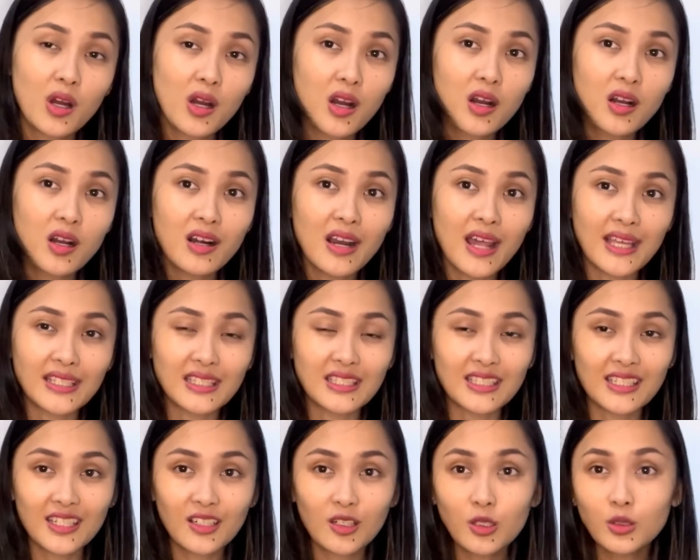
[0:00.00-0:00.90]
hơn là
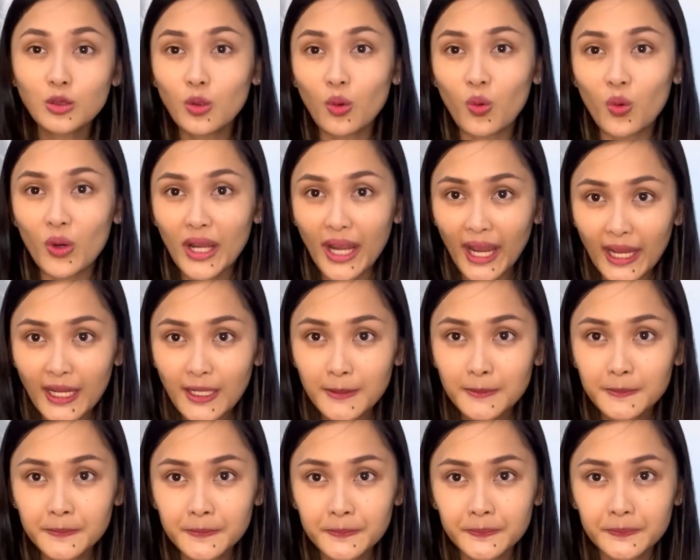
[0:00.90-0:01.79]
những cái đối thủ khác
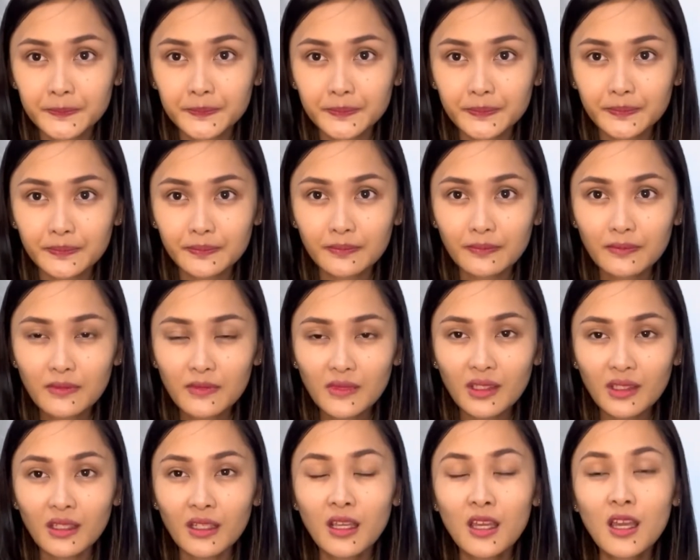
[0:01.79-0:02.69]

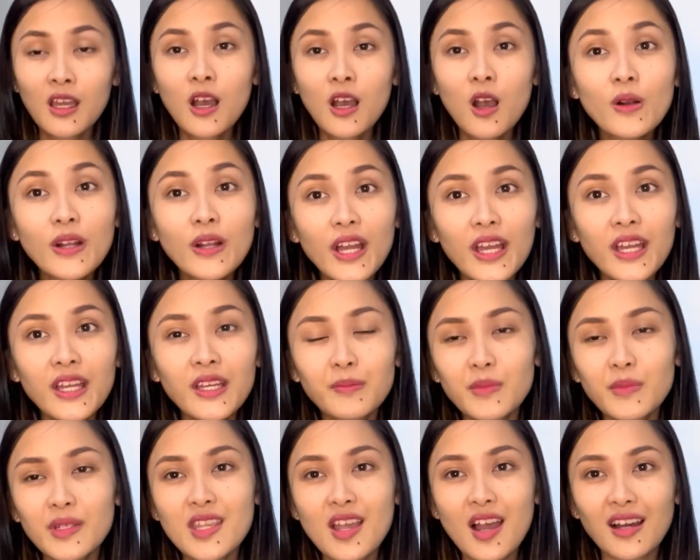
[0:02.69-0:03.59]
ok
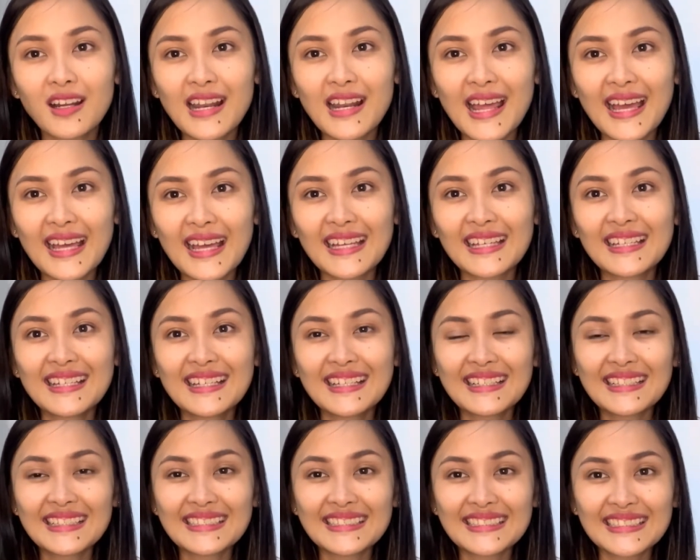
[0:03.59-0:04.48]
bây giờ là
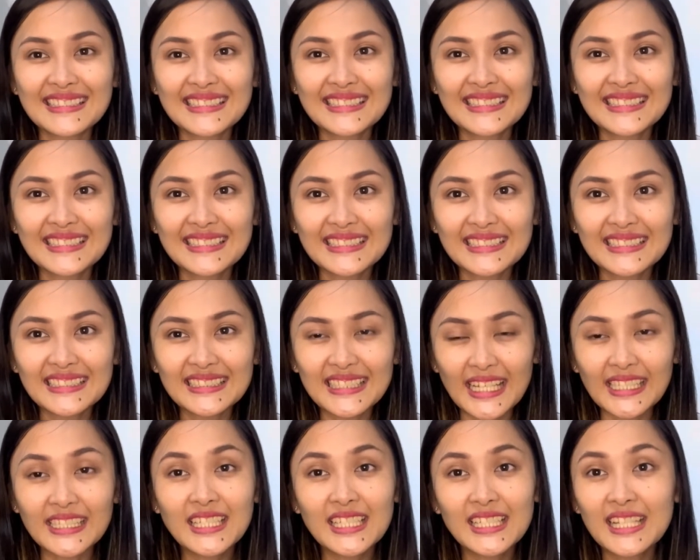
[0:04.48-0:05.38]

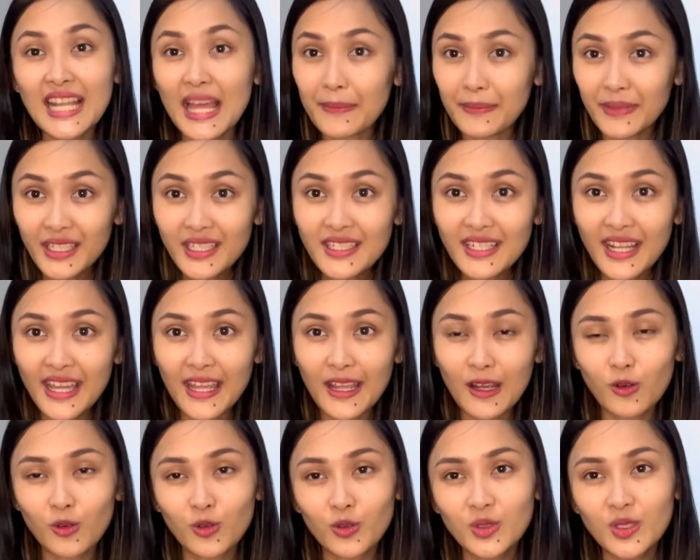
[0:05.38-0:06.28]
vậy thì làm cách
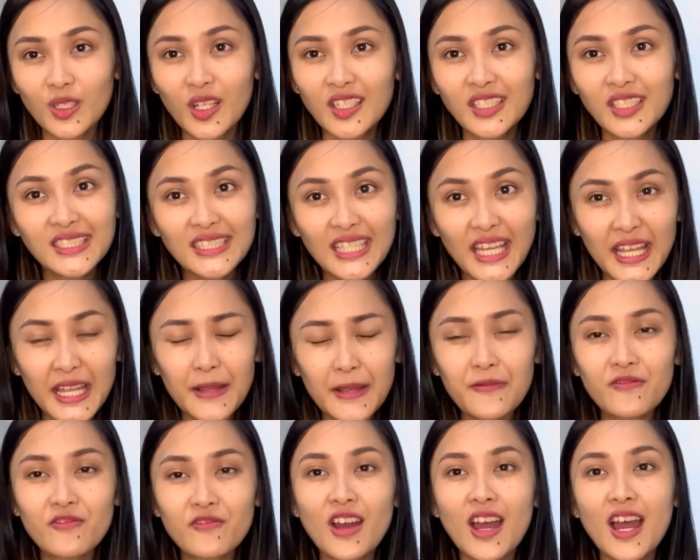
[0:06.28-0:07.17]
nào để
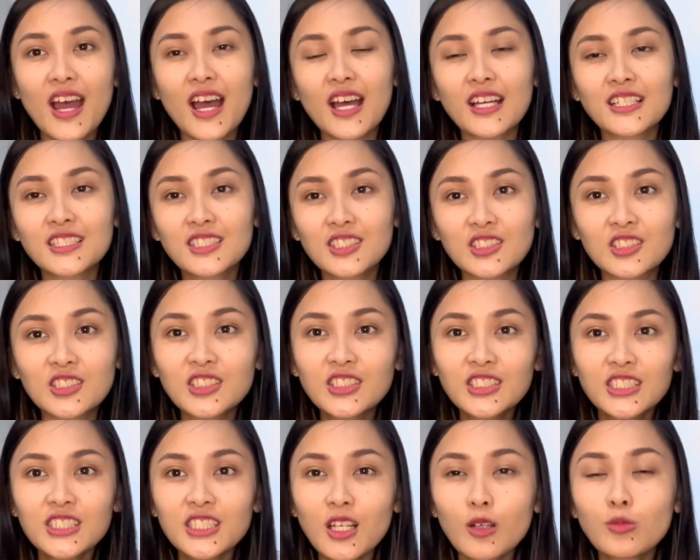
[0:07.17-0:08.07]
xem và sửa
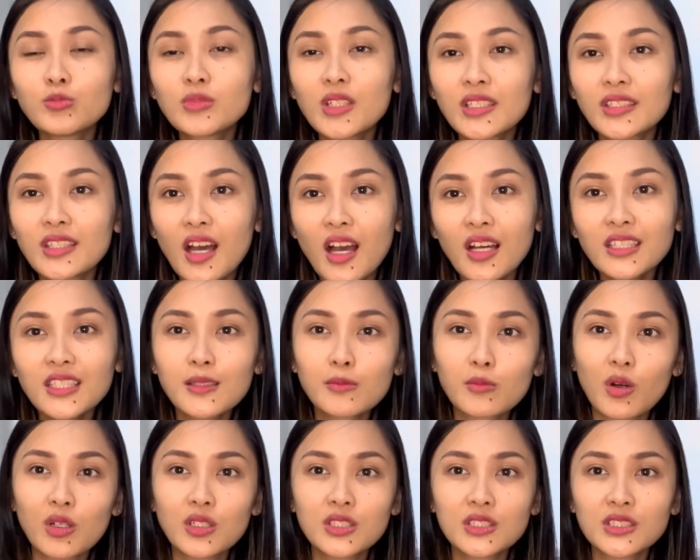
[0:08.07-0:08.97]
những thông tin đó thì
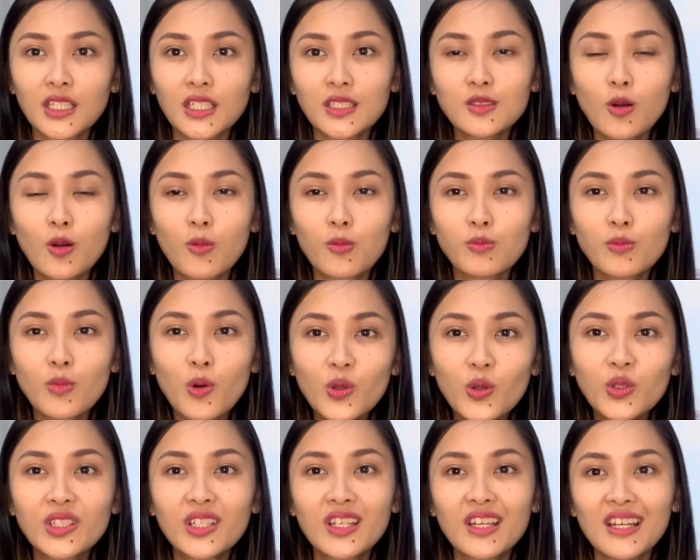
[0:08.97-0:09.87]
mọi người hãy cùng
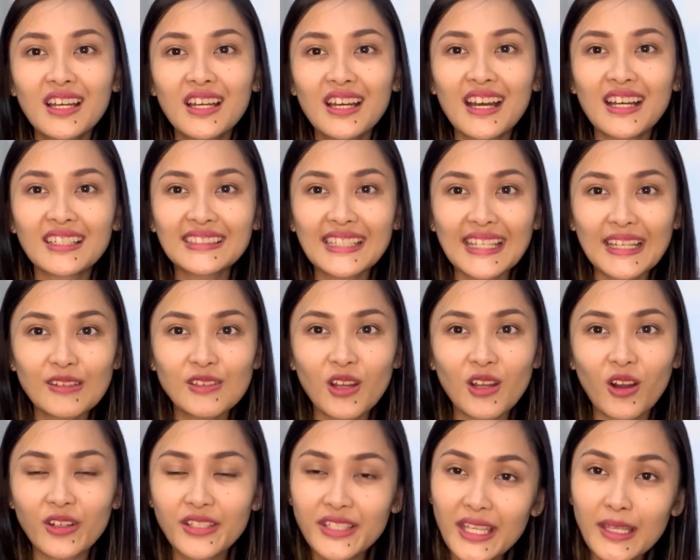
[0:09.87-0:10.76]
Moon à, theo
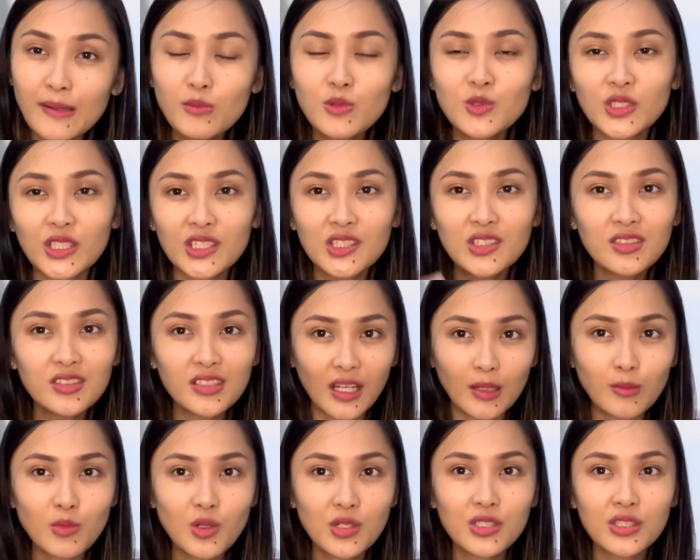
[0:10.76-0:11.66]
dõi nhé Moon sẽ hướng
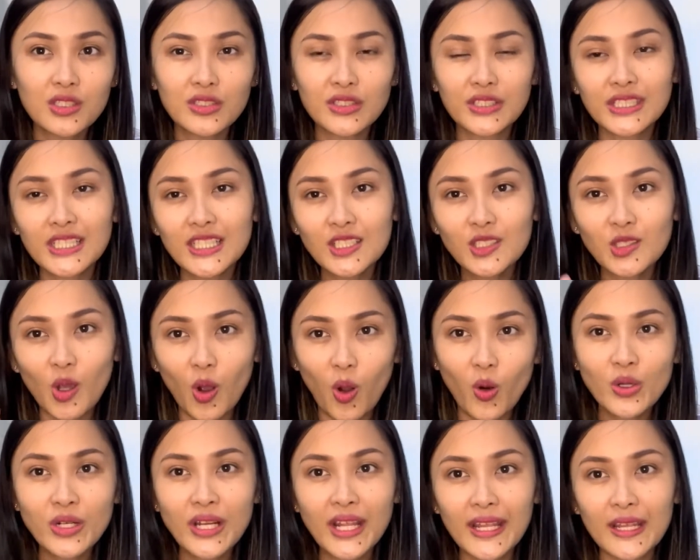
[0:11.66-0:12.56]
dẫn mọi người cái
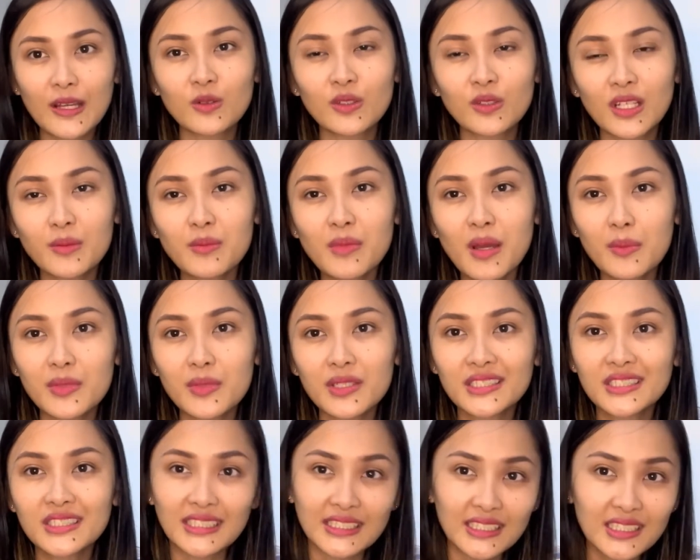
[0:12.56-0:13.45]
chỗ nào để mà
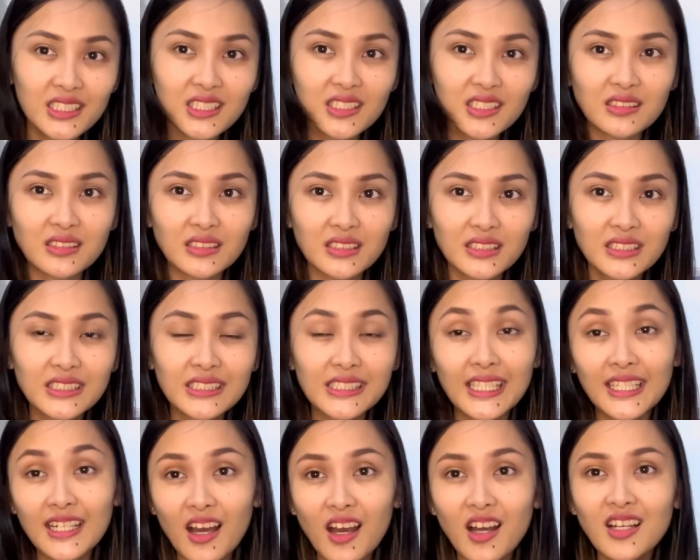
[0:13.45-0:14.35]
mình chỉnh sửa những
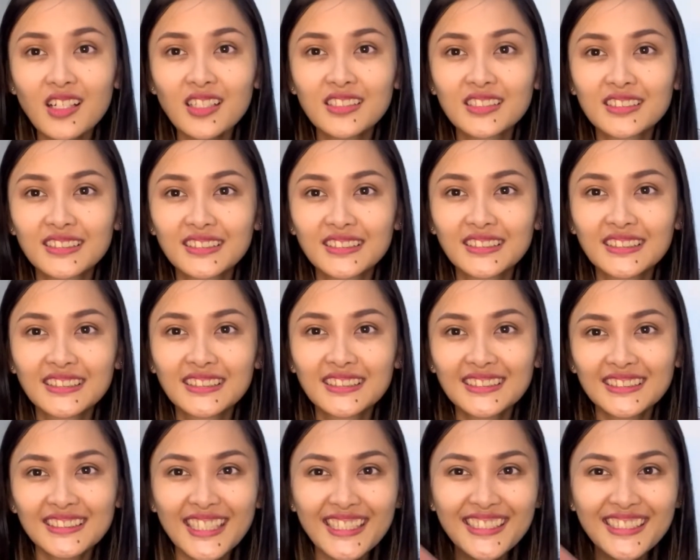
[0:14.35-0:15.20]
cái đó let's